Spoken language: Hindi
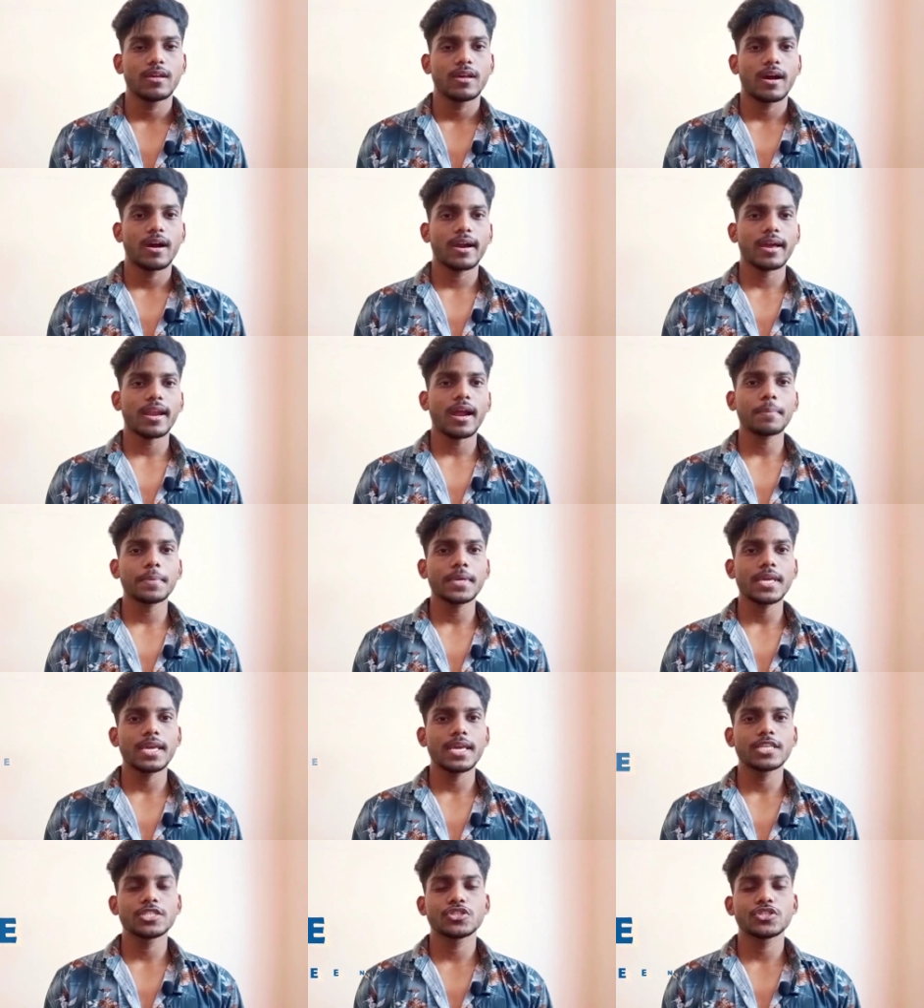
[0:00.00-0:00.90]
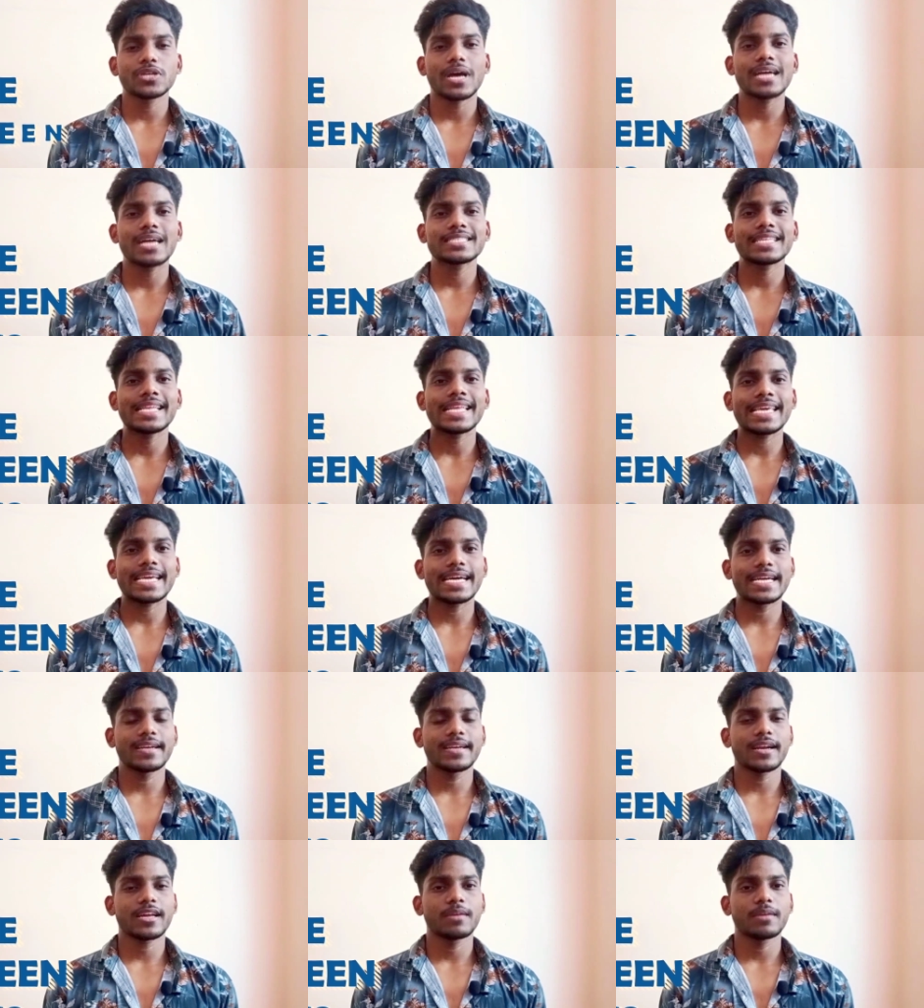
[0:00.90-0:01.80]
अगर आपकी एक चार से लेकर
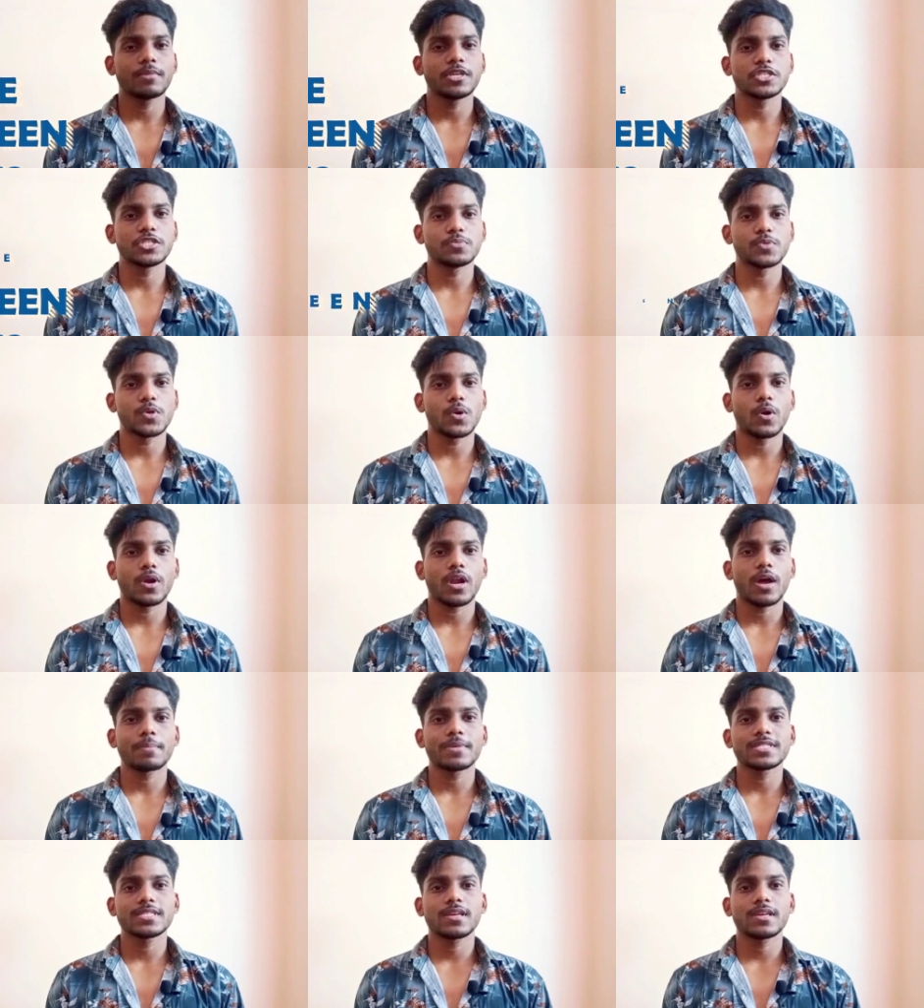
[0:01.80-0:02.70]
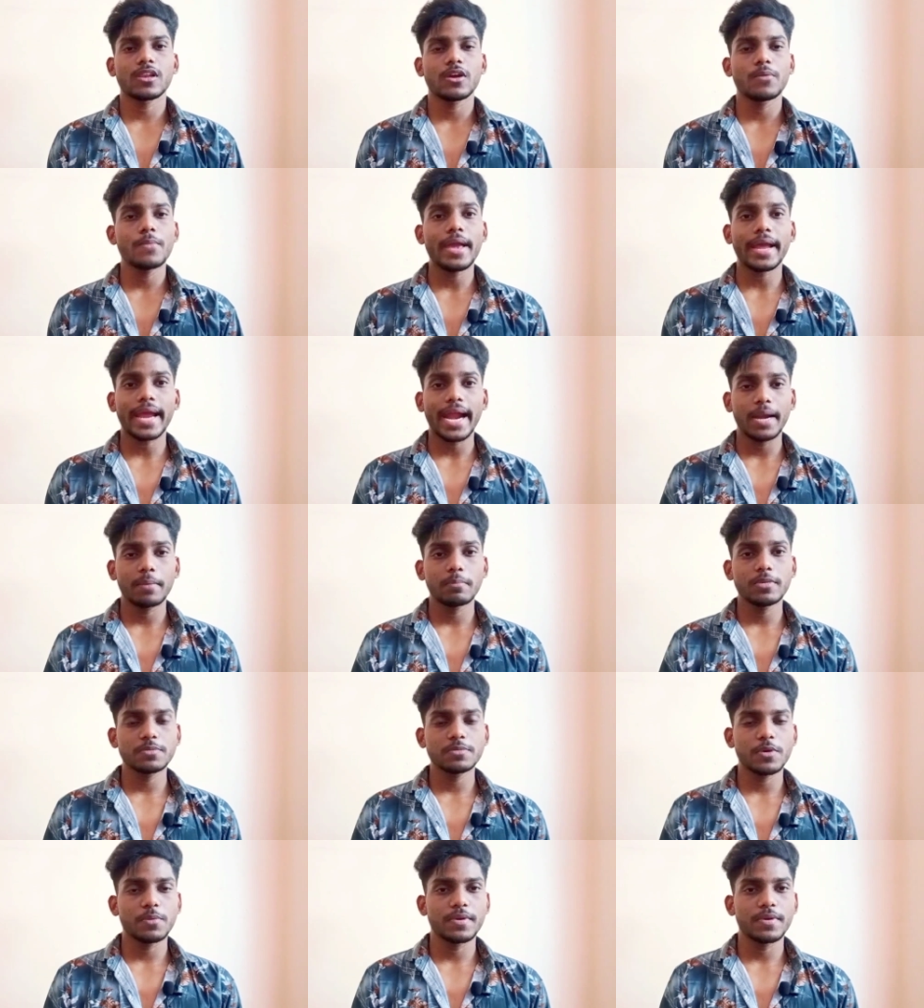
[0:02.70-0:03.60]
अठारह के बीच में और आप किसी क्लब या अकेडमीज
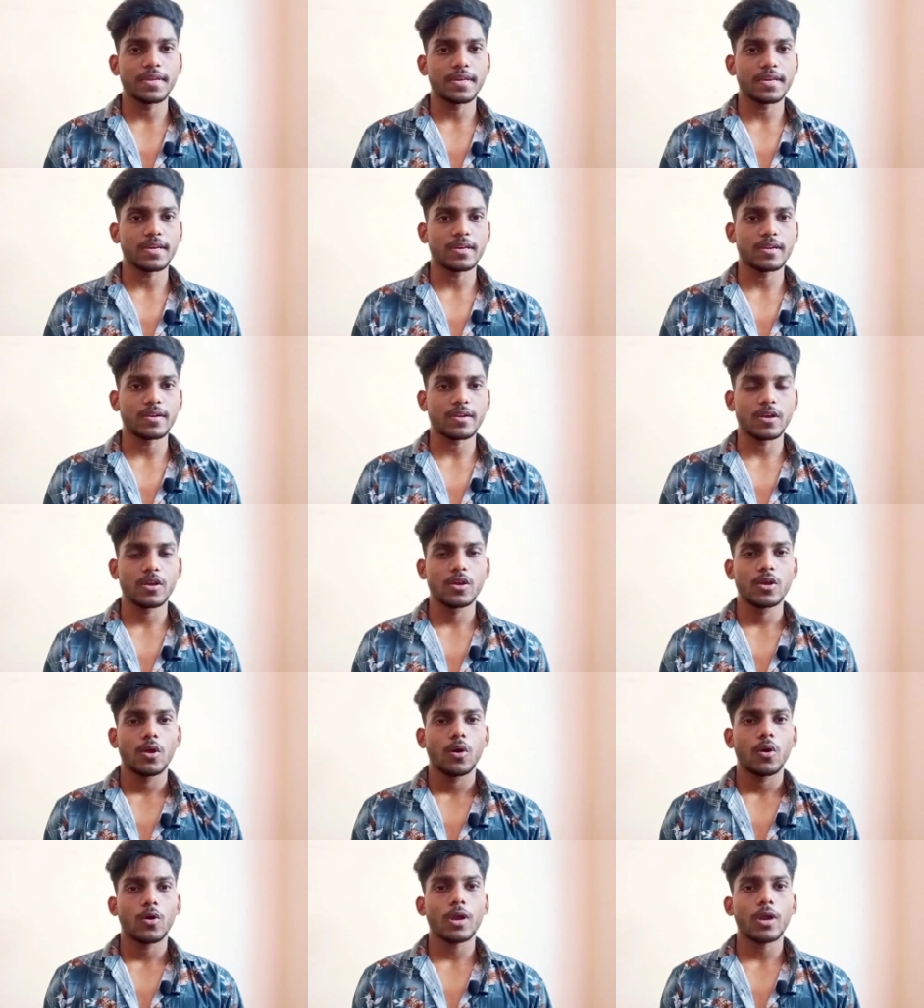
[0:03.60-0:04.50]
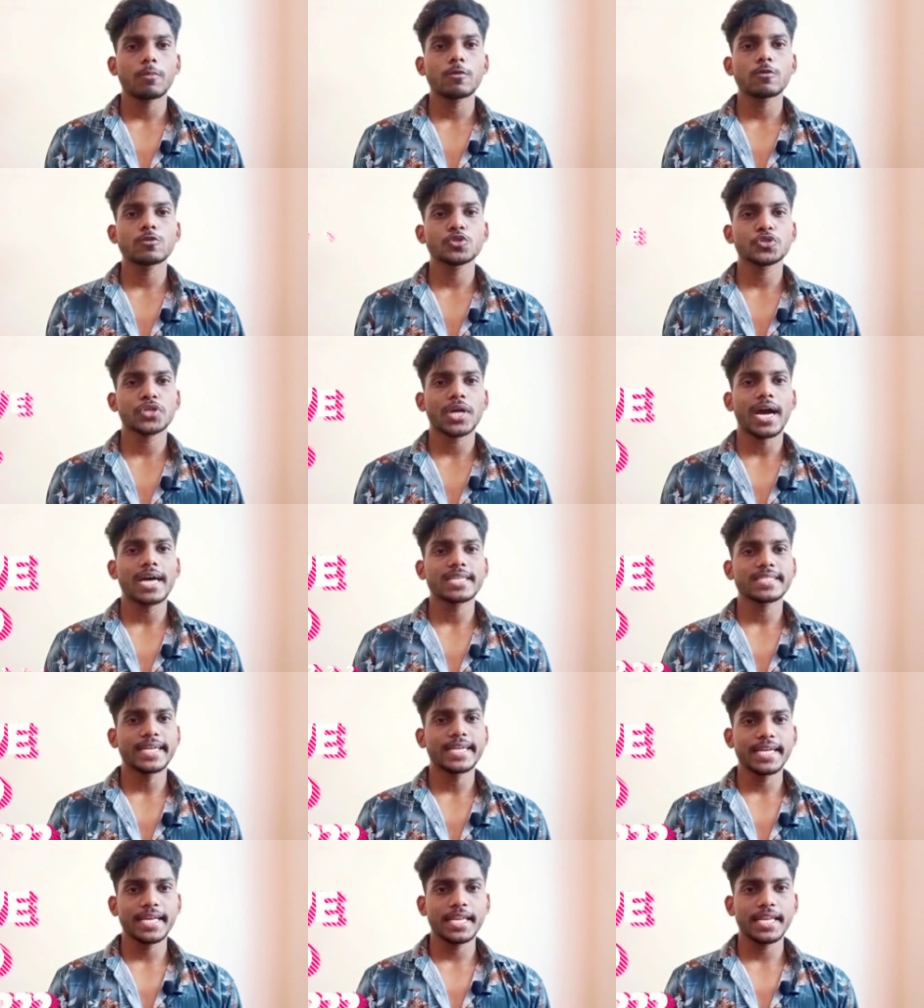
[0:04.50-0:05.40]
में भी नहीं खेल रहे और आपको कुछ खास
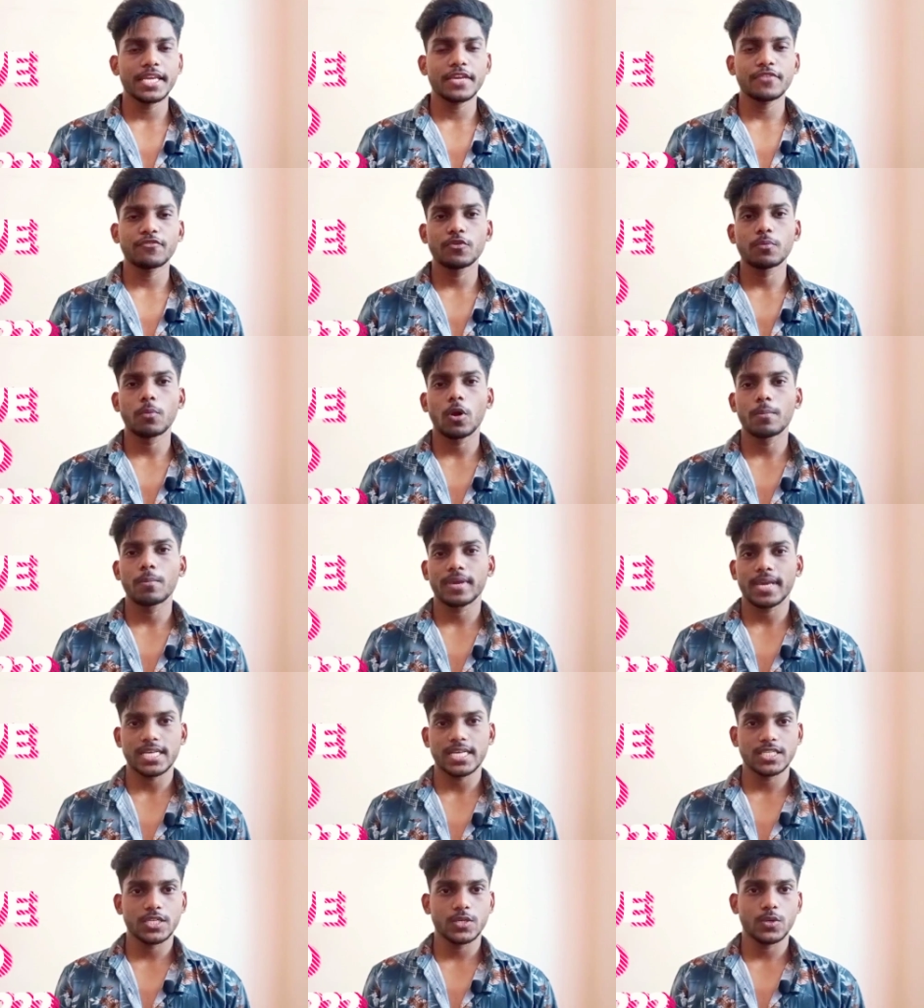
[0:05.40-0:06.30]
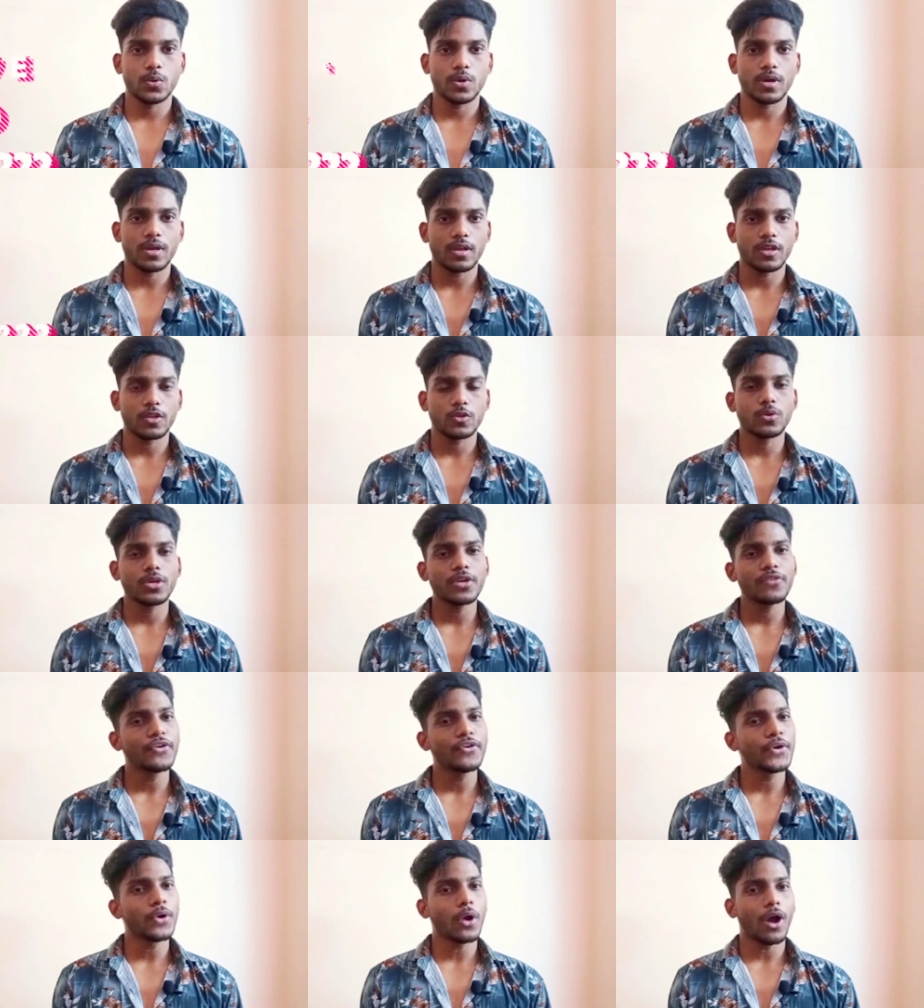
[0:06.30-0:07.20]
आइडिया नहीं कि फुटबॉल में कैसे ग्रो करें तो ये
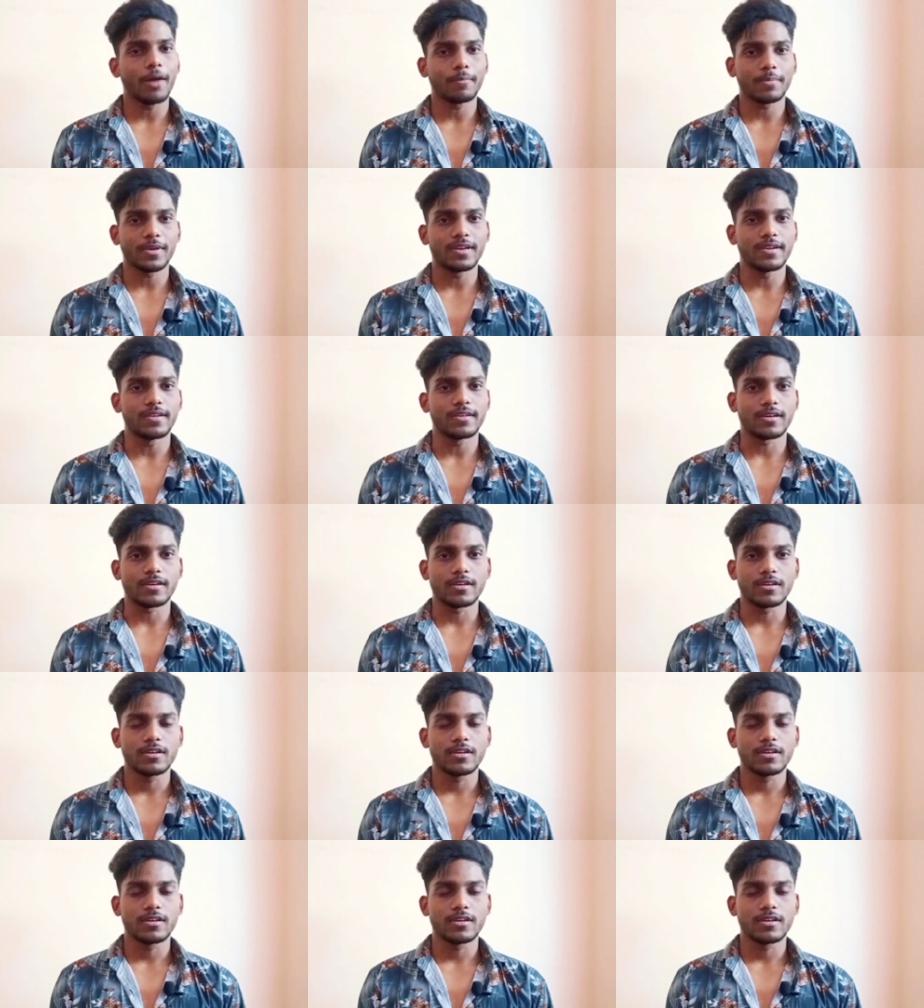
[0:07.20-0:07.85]
वीडियो आपके लिए